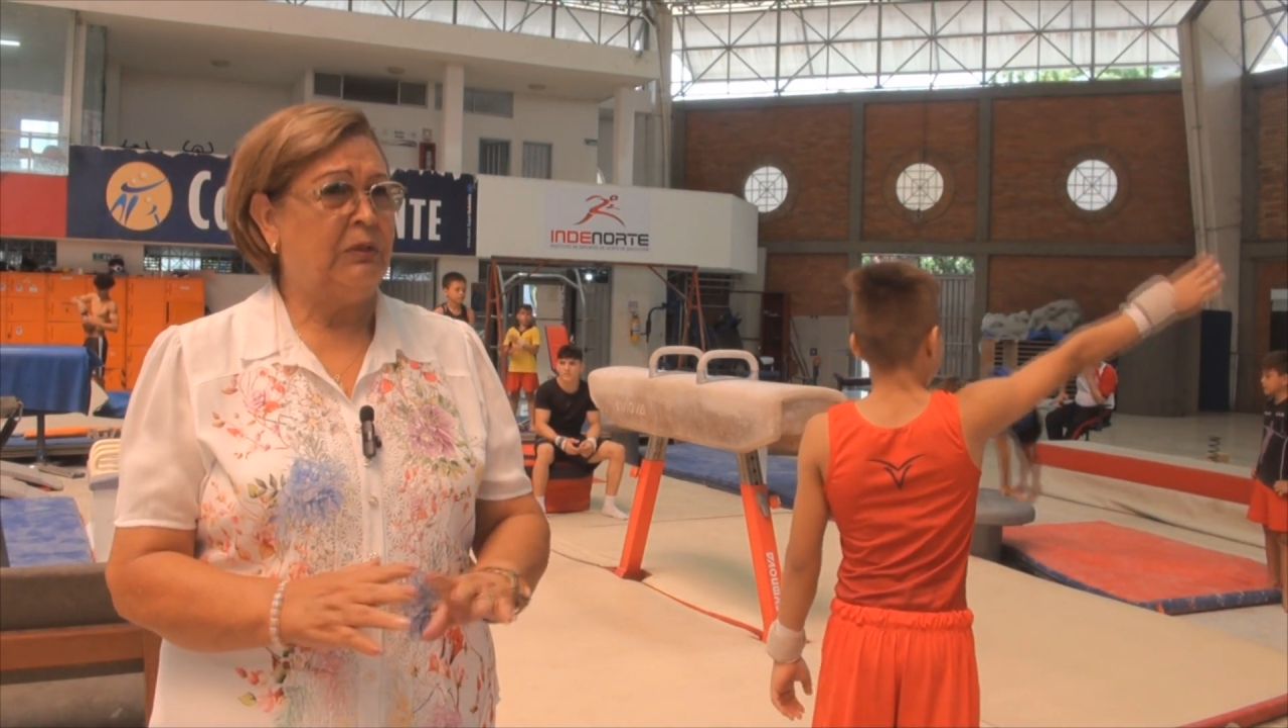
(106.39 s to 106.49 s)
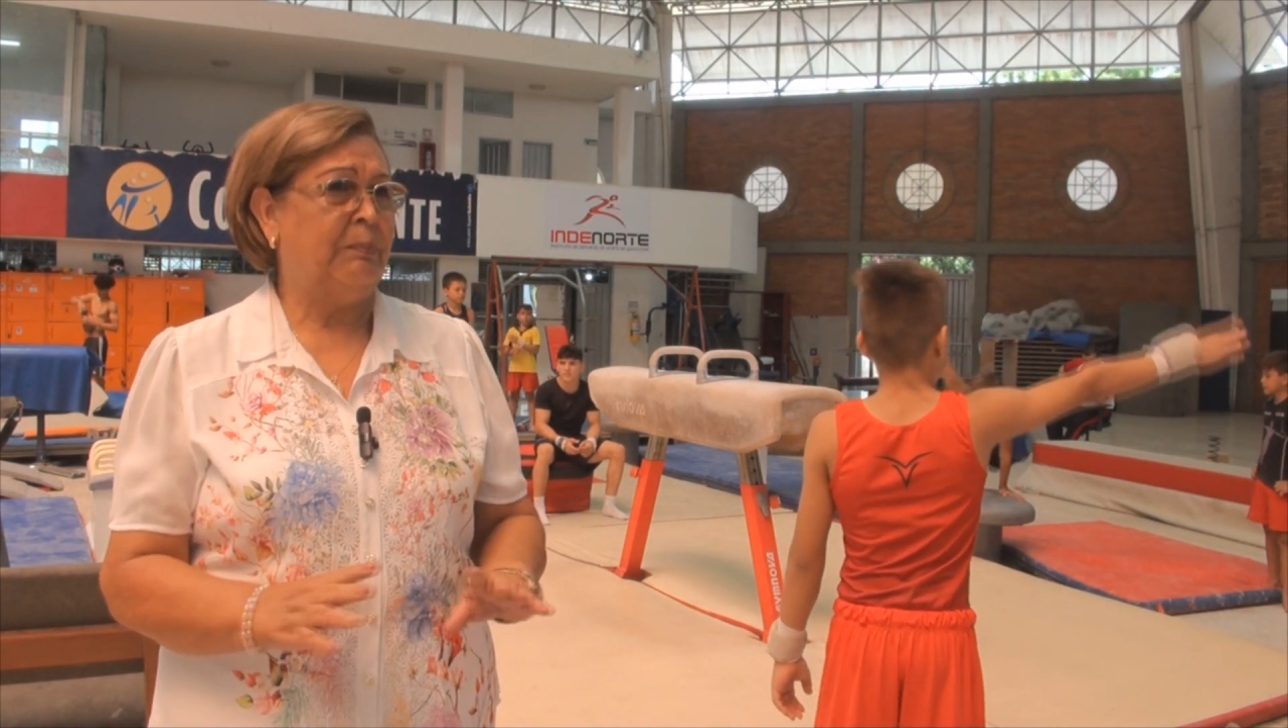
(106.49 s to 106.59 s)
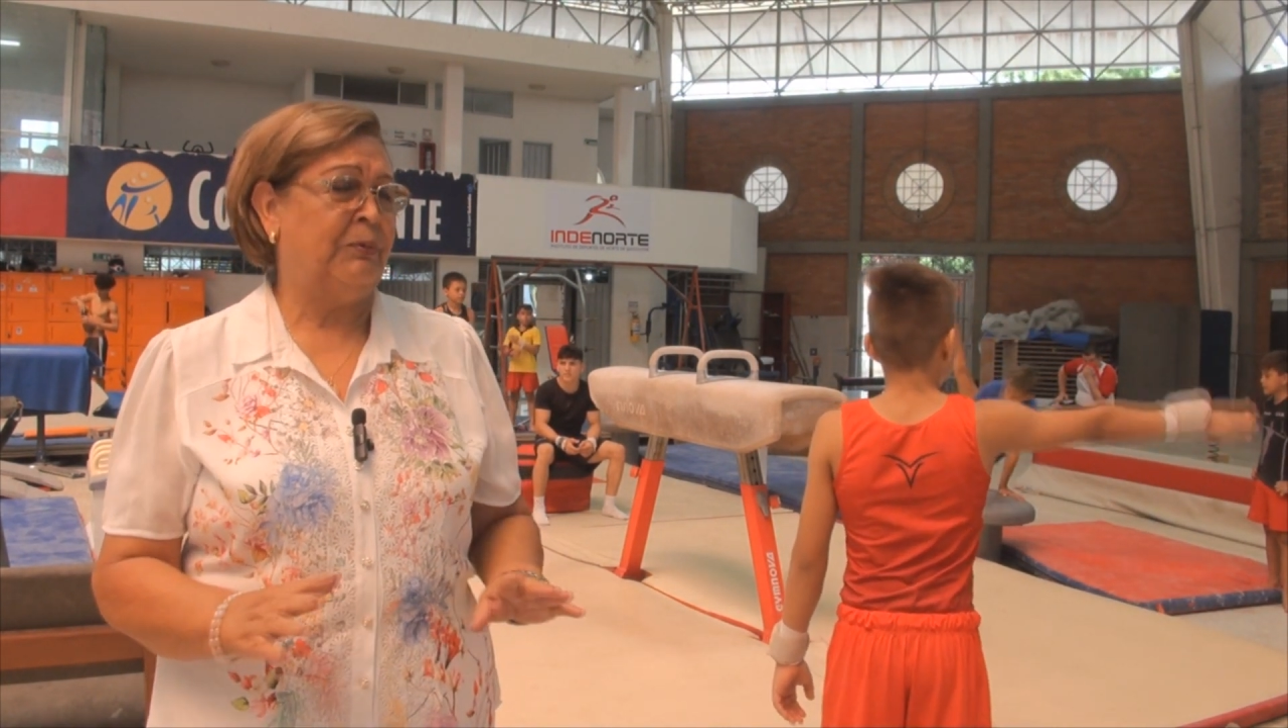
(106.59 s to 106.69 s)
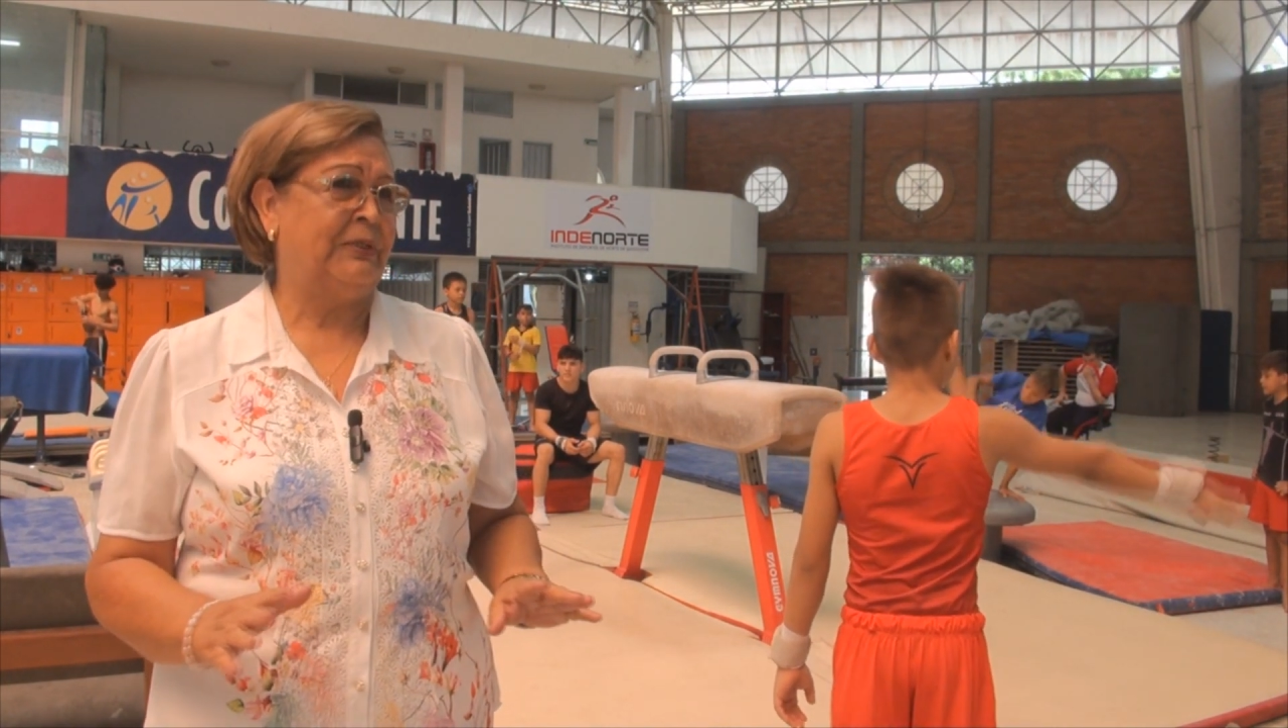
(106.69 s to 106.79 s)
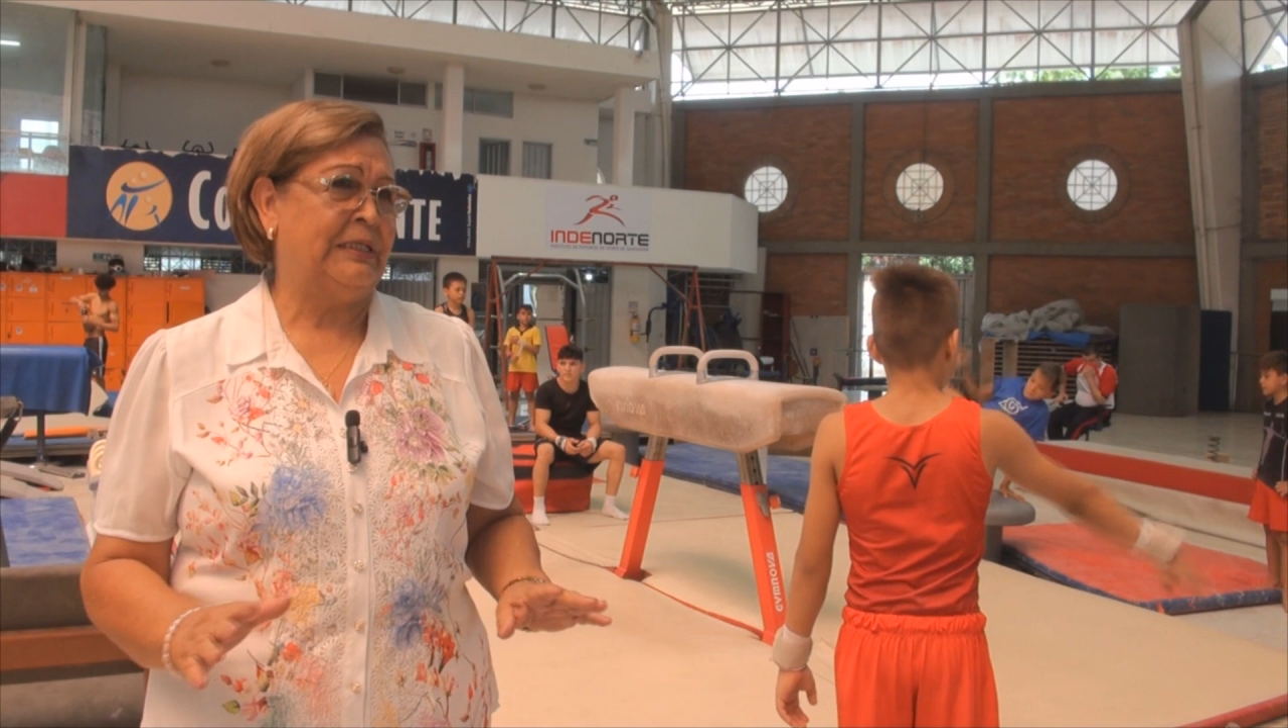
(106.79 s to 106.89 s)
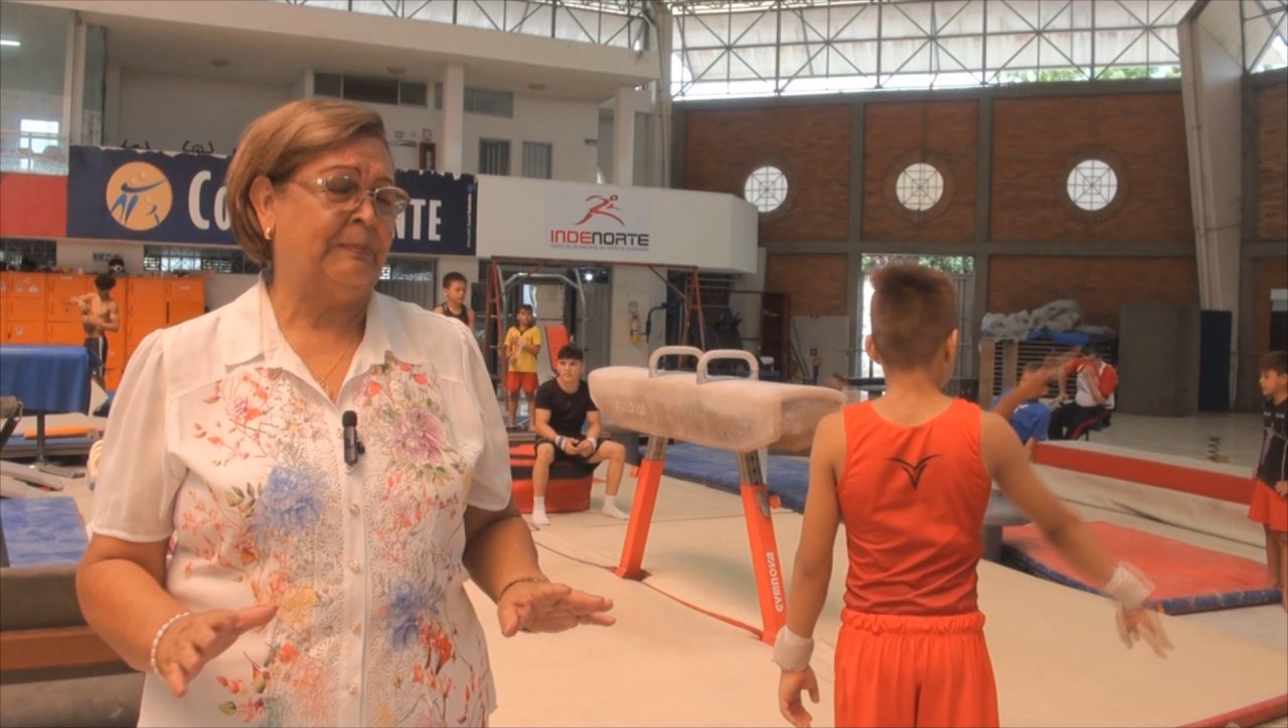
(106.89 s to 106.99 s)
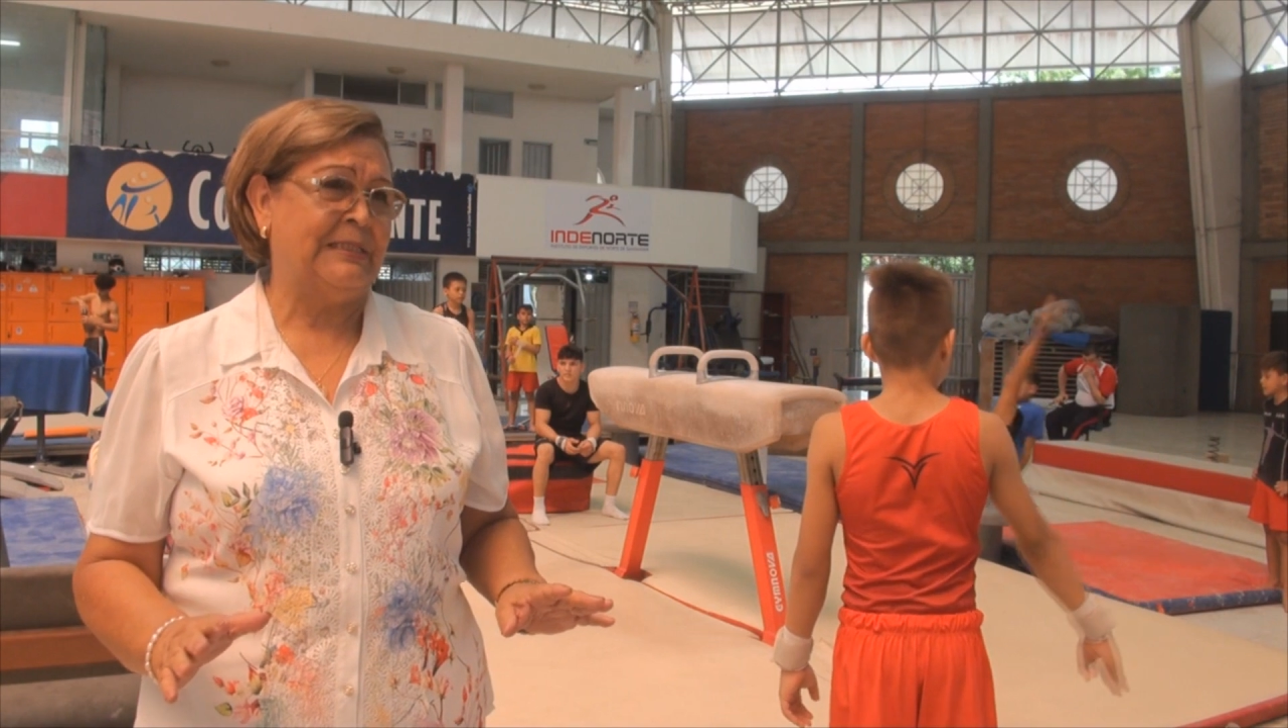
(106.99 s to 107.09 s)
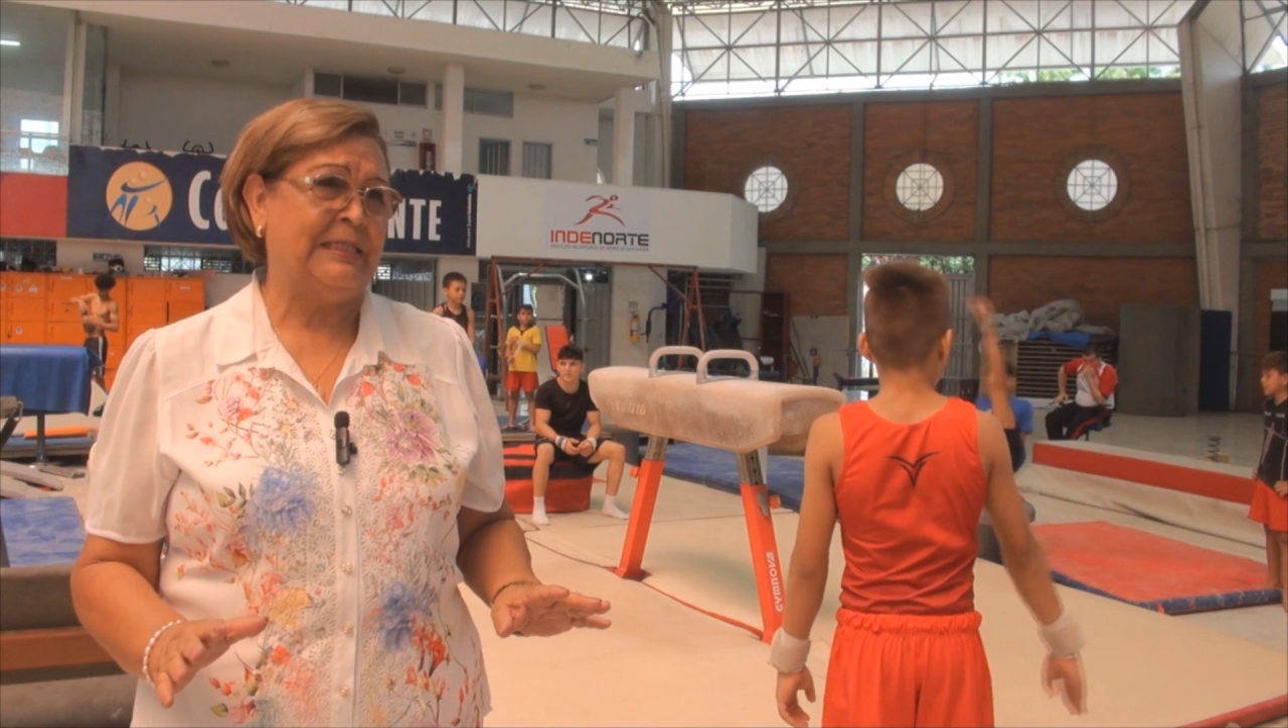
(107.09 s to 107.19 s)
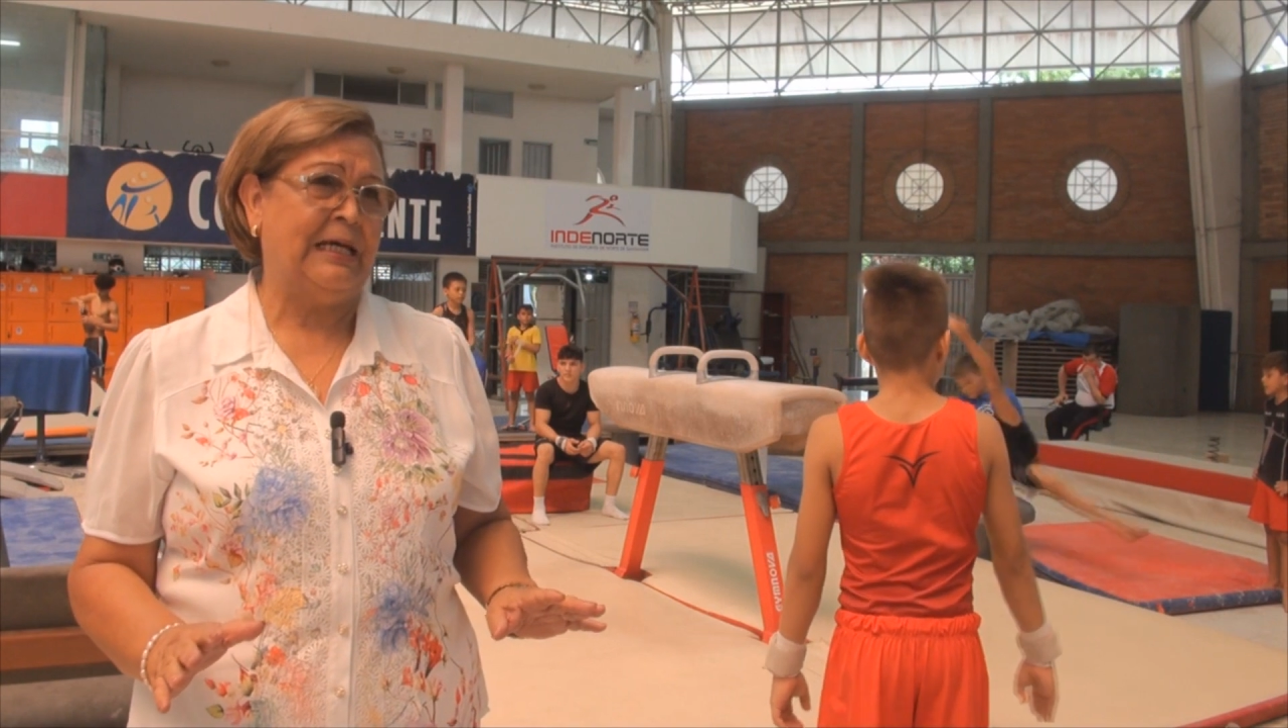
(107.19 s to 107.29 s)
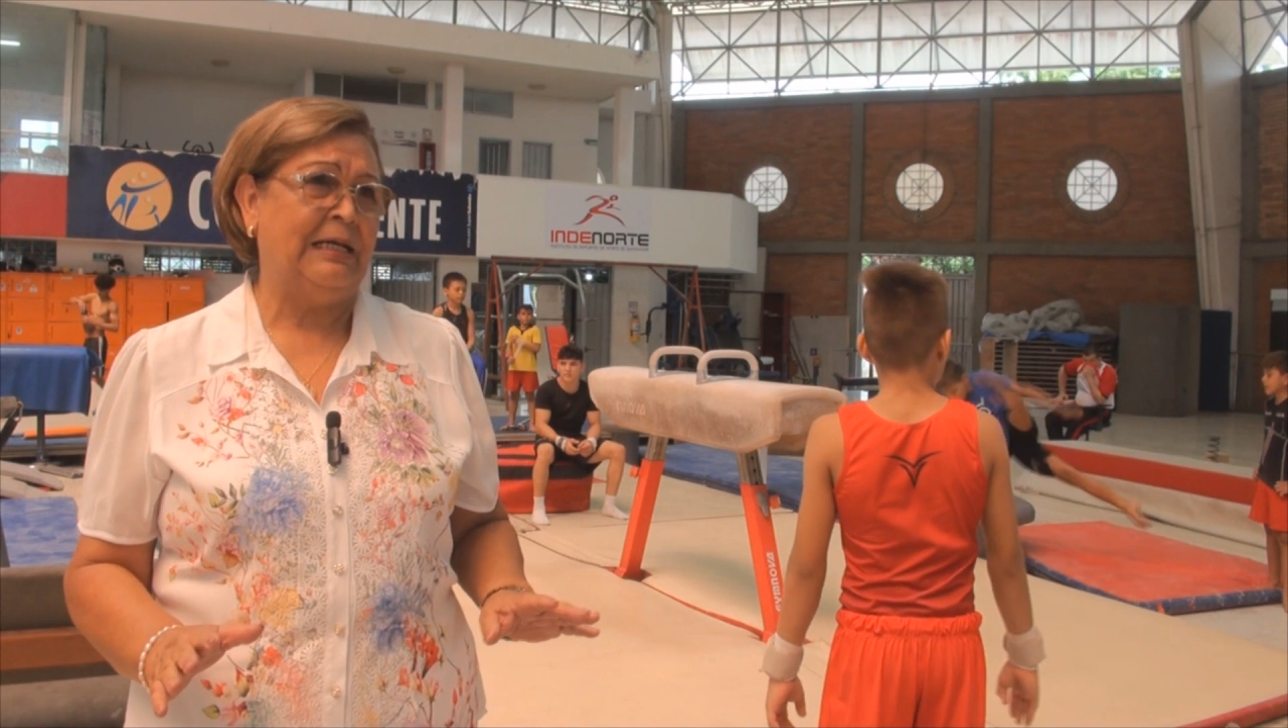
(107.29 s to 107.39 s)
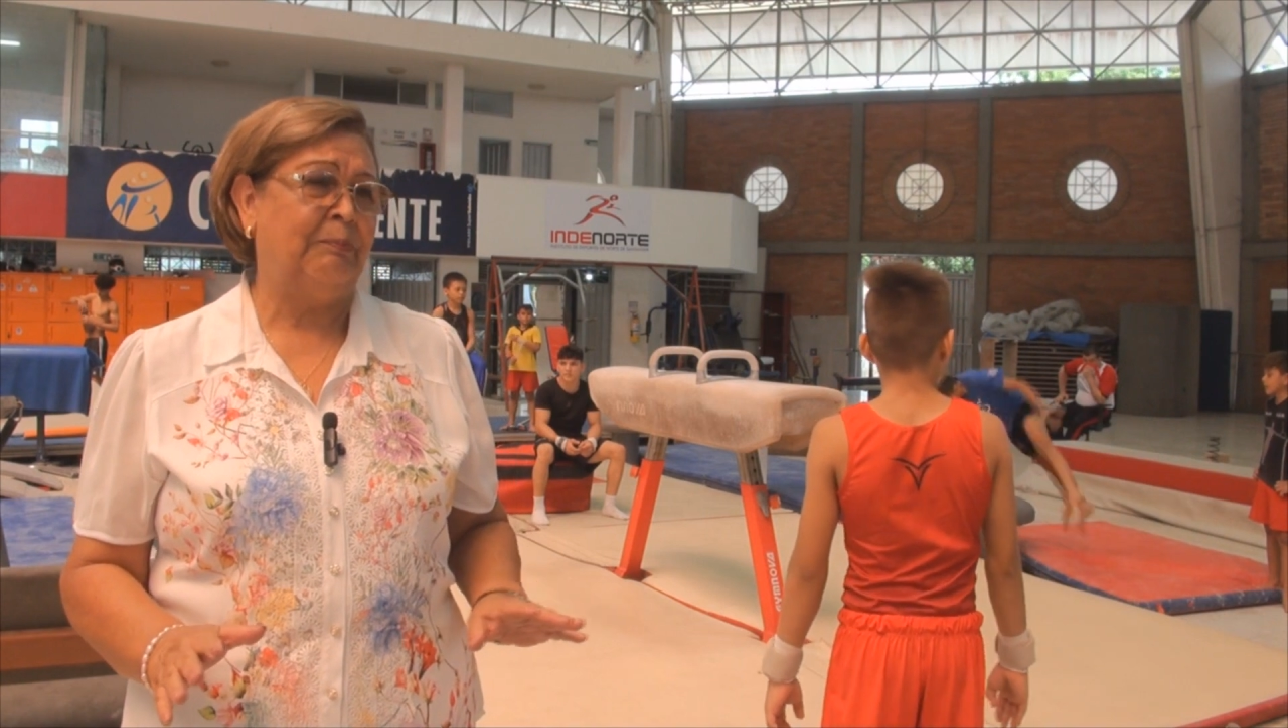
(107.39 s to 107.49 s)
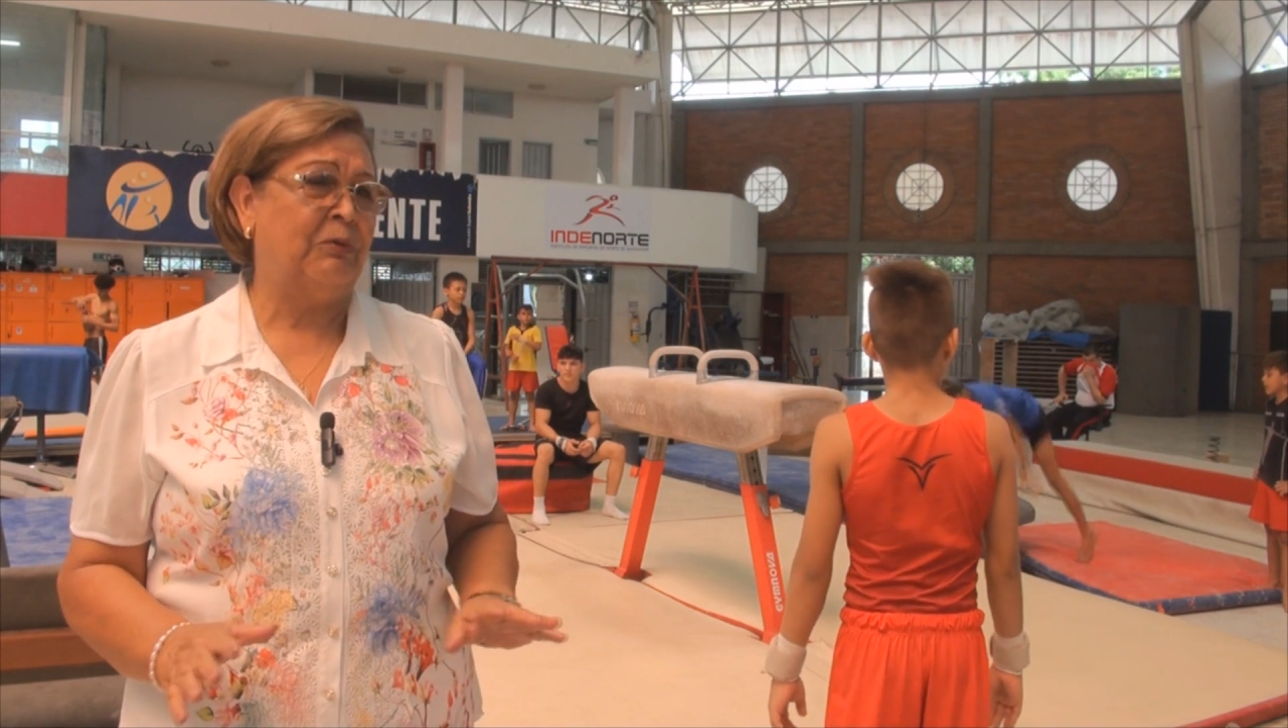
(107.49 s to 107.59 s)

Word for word: un deporte especial.